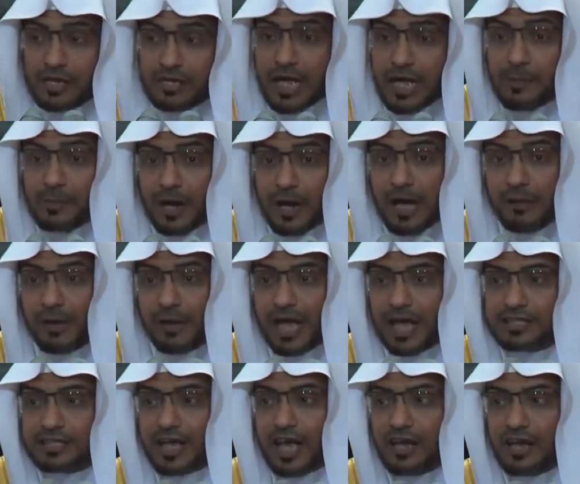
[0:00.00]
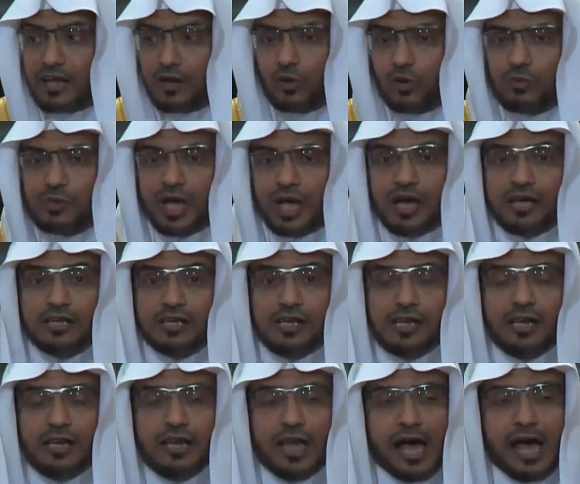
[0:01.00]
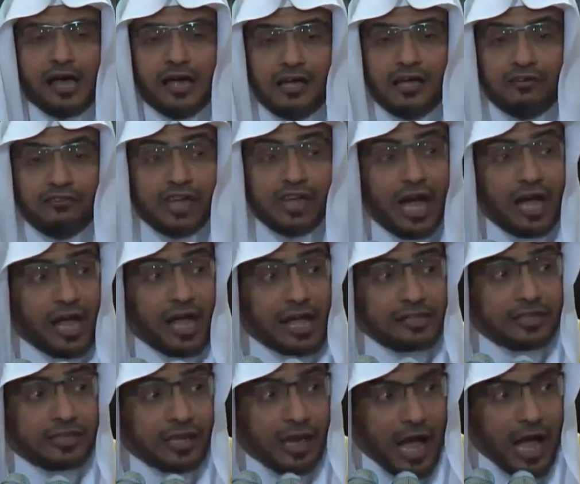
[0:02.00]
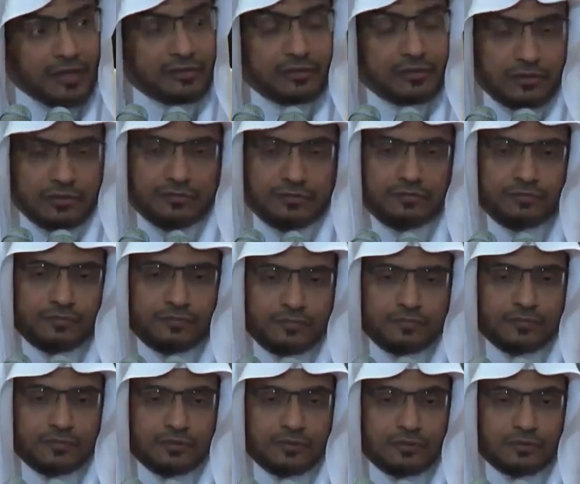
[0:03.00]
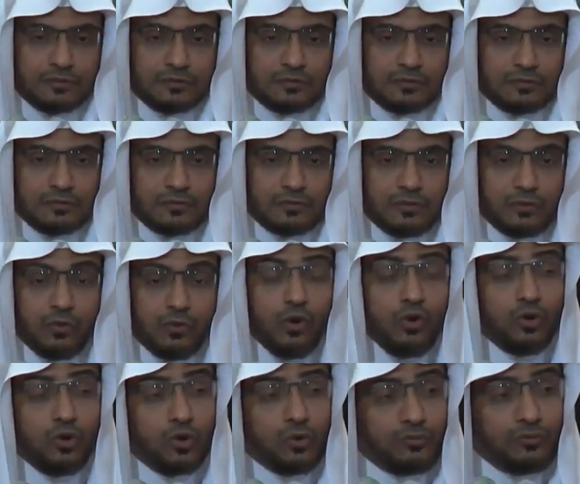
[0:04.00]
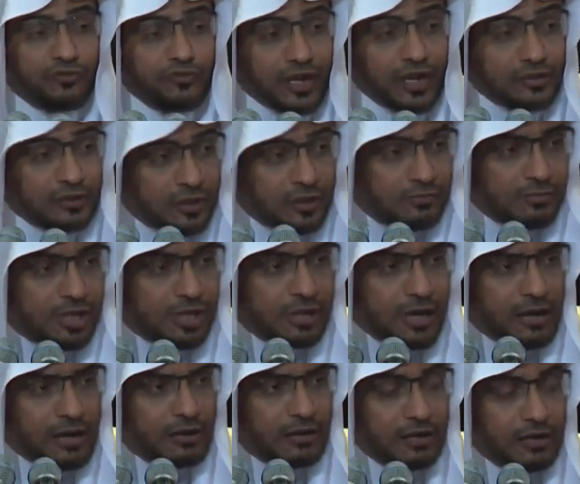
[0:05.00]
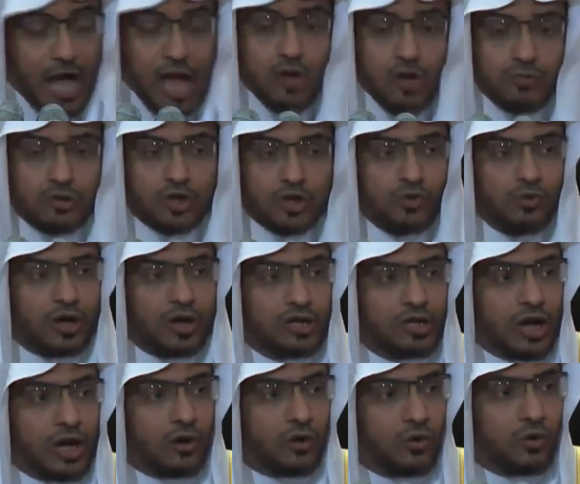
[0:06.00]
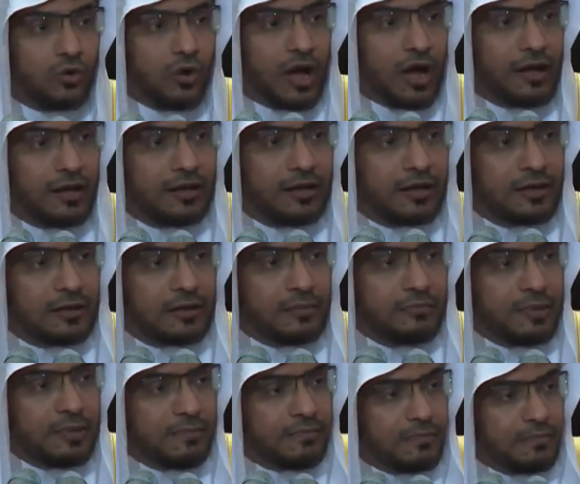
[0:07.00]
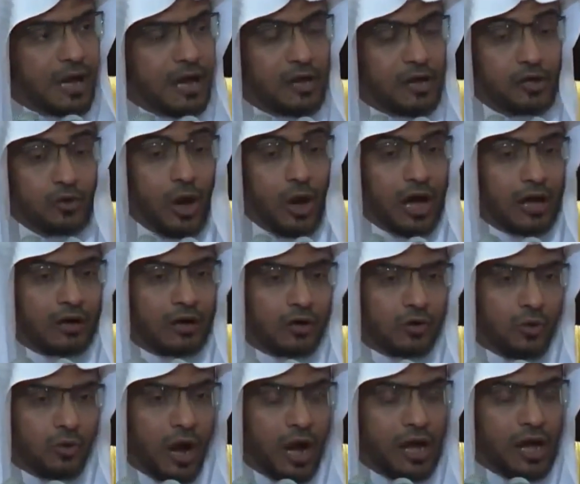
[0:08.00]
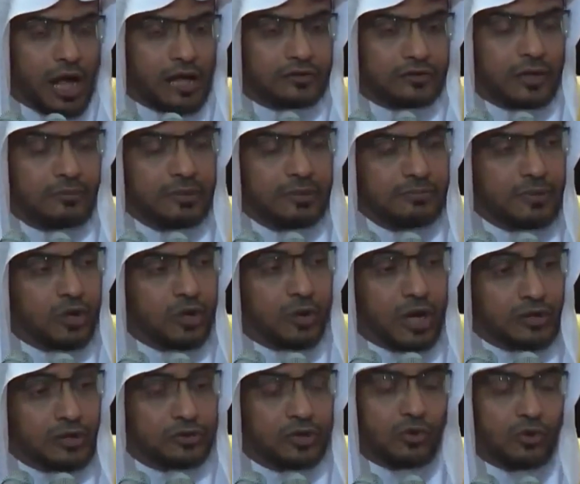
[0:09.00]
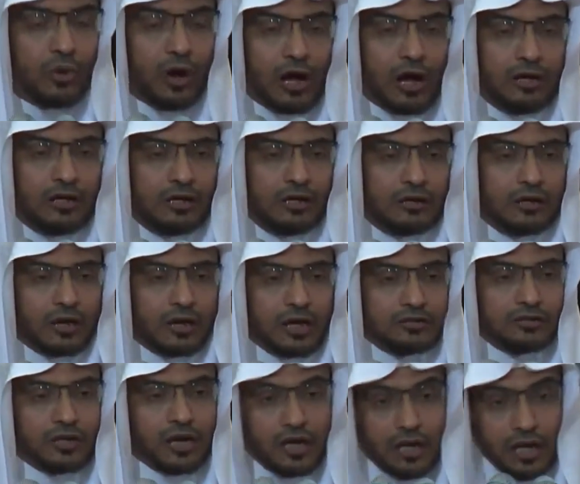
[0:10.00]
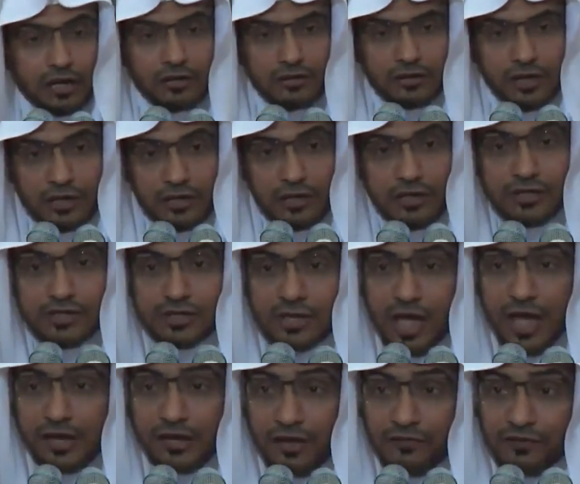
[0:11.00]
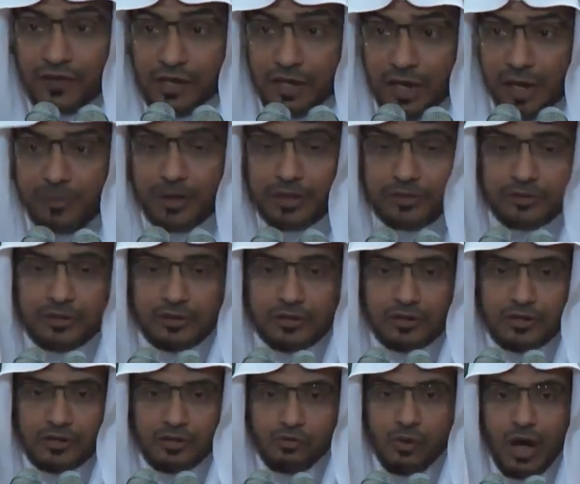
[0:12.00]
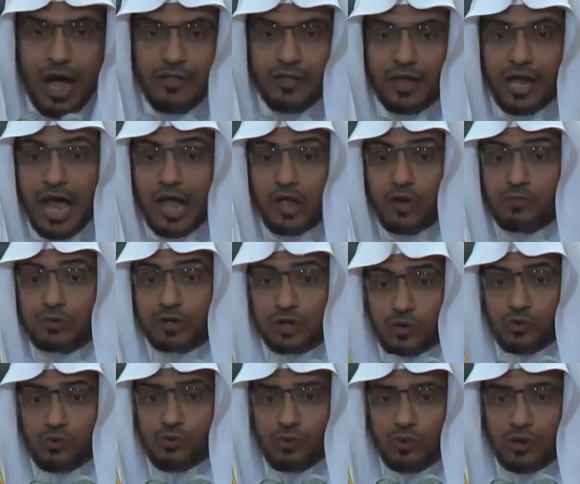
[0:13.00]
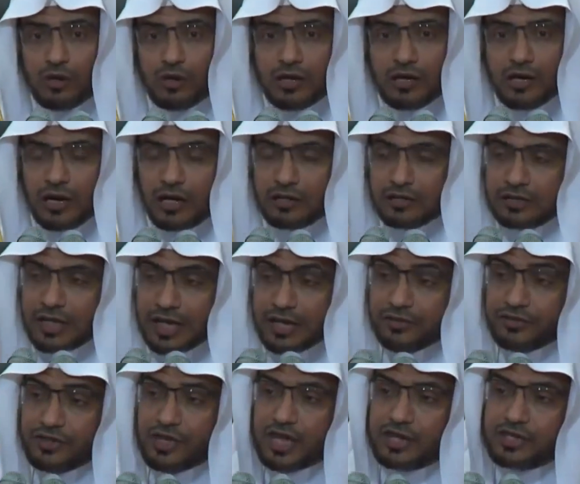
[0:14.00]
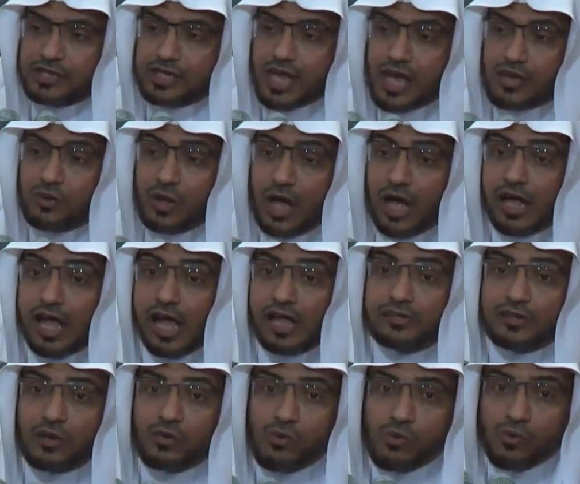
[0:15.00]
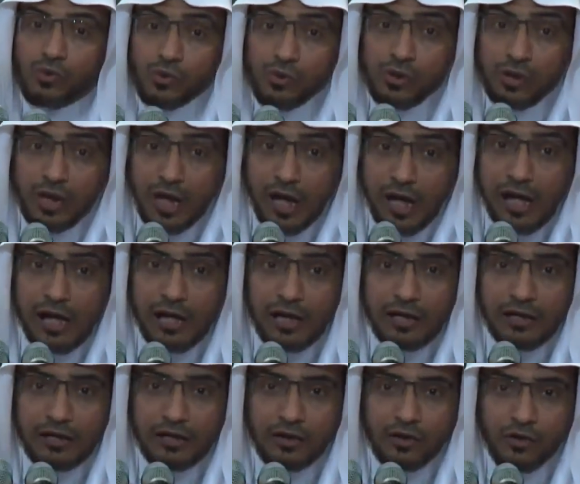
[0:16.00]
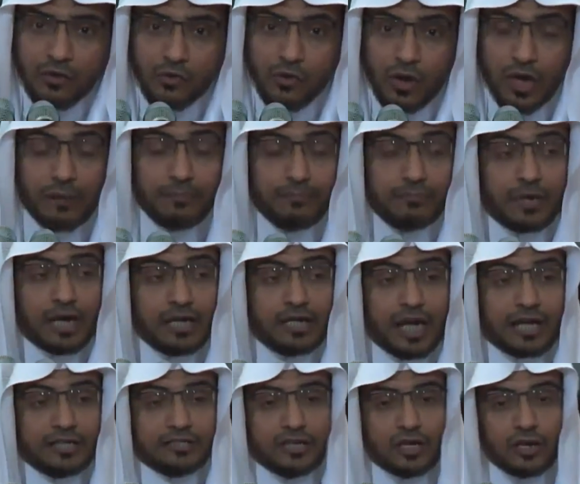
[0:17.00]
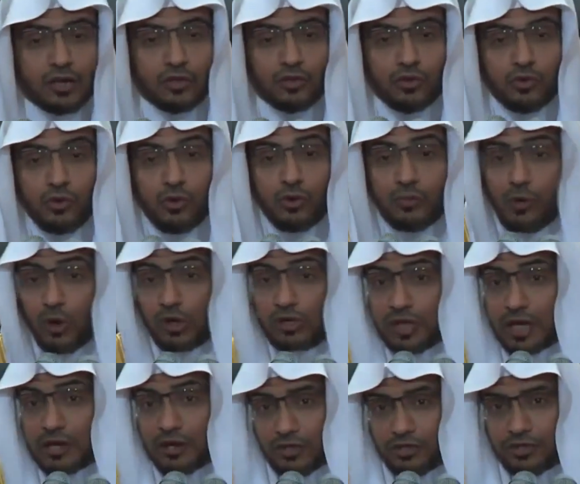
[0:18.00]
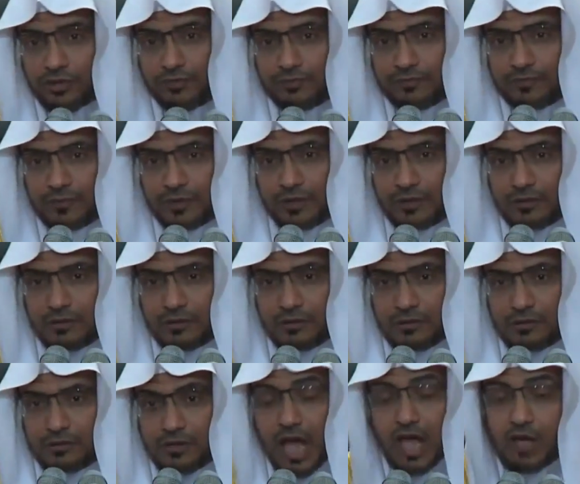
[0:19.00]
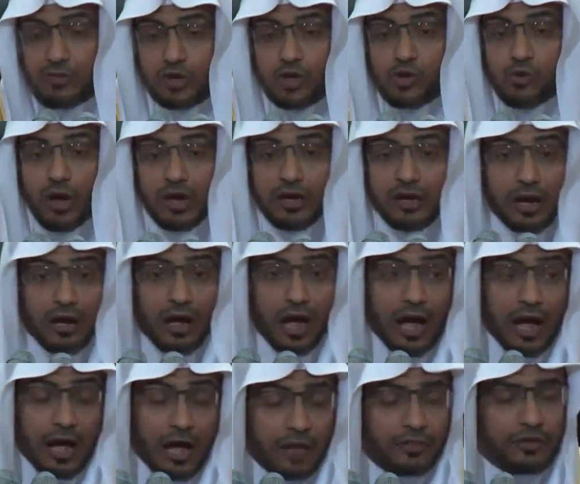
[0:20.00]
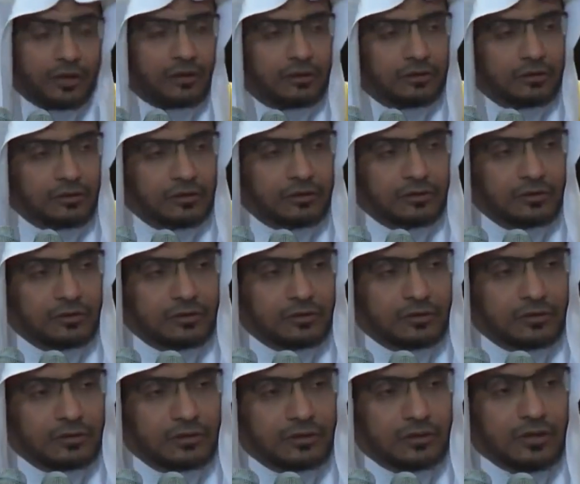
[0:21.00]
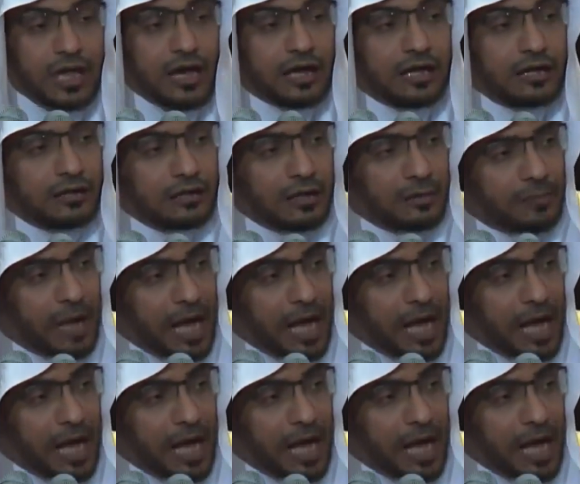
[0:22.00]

يبقى ما يتعلق بخليل الله في حياتك أنت كل فرد منا لا يمكن أن يخلو مما يعكر حياته مما يكدرها لقد خلقنا الإنسان في كبد وهذا لا يمكن أن يقضي إنسان حياته كلها ولما يعترضه معترض لا يمكن أن يقع هذا لكن ما